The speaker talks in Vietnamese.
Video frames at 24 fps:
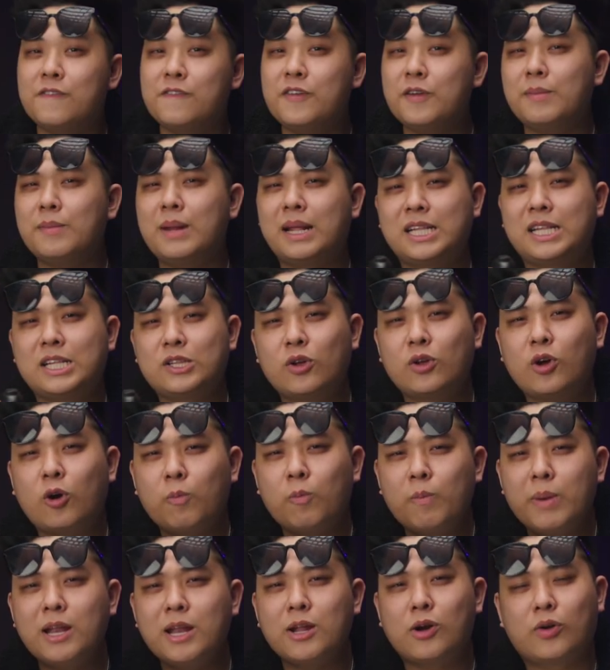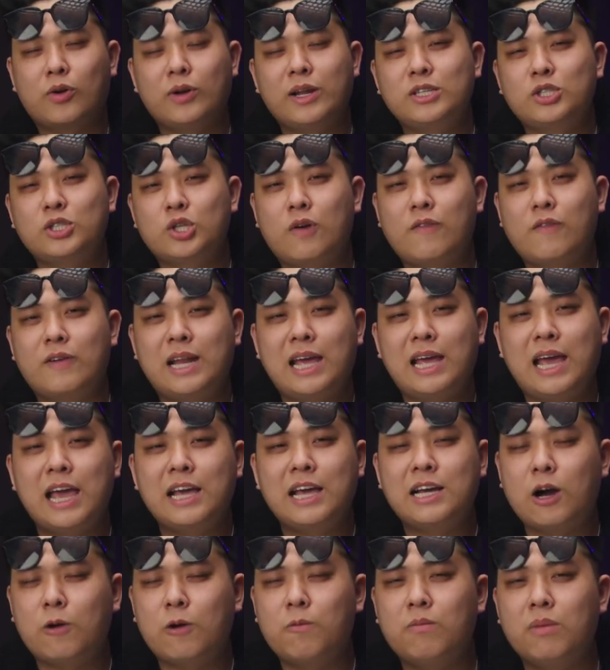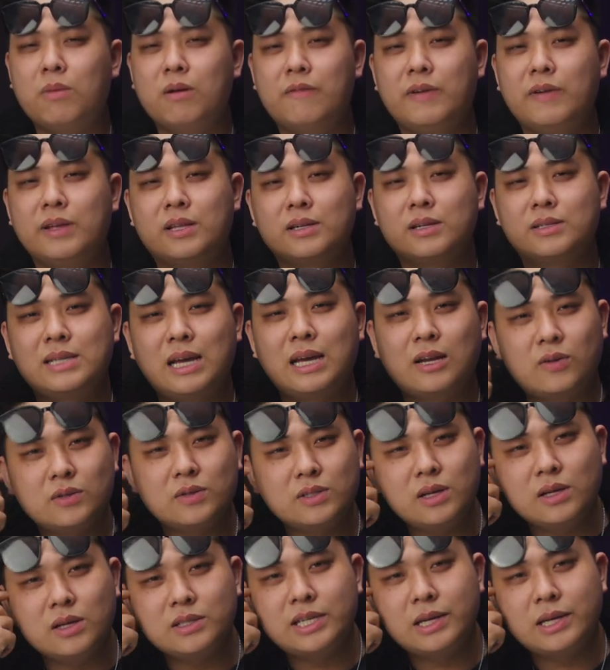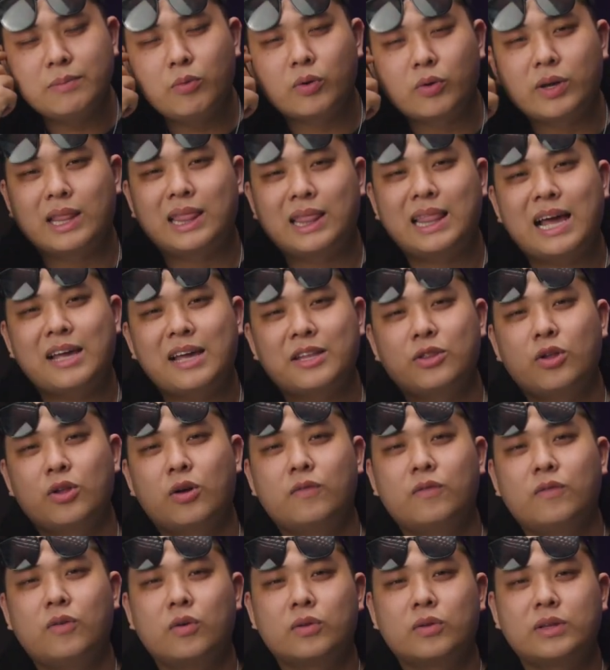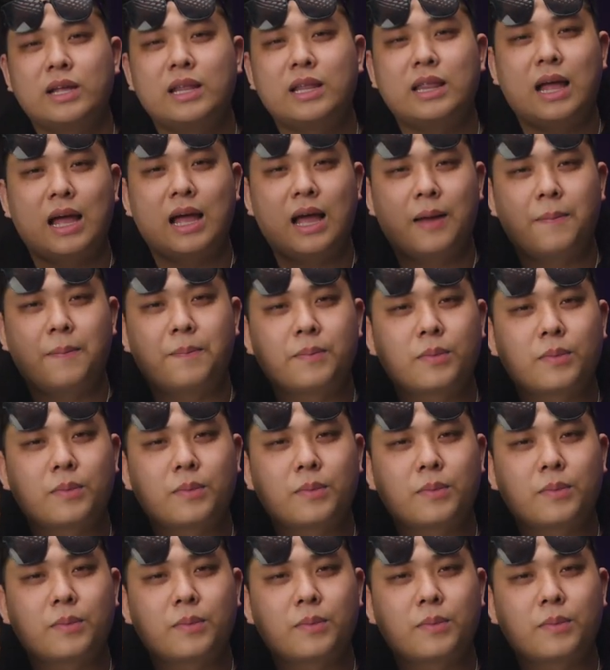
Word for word: Phim này thì tôi không biết là có nên cho vào đây hay không bởi vì thực ra nó dựa trên một cái light novel tên là